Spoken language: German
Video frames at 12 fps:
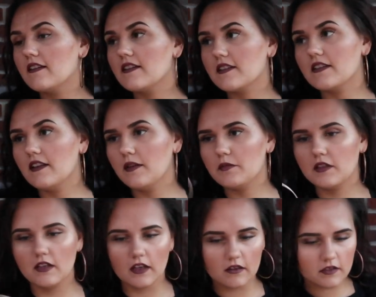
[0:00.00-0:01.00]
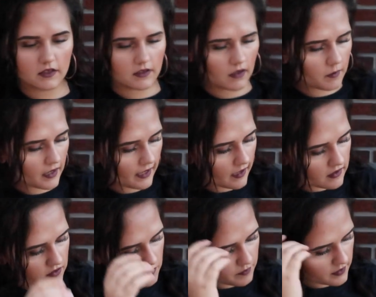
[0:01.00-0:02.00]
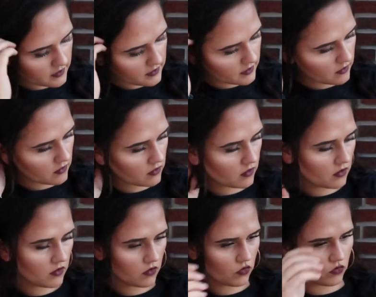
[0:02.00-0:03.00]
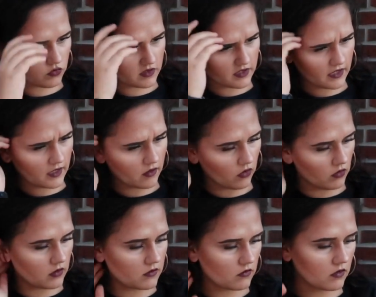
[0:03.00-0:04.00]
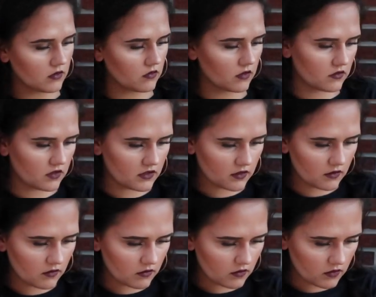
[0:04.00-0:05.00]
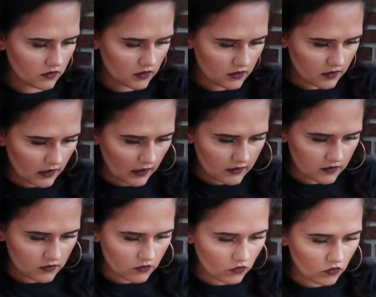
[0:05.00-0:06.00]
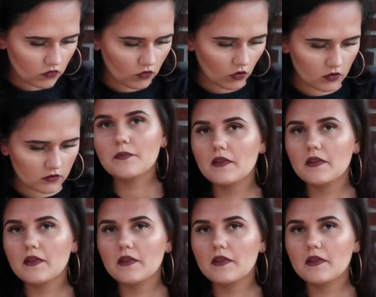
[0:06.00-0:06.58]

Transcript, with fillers: Ich liebe die Dinger. Die sind aber eher so ein bisschen Rosé-Gold oder so. Also die sind nicht ganz so gold.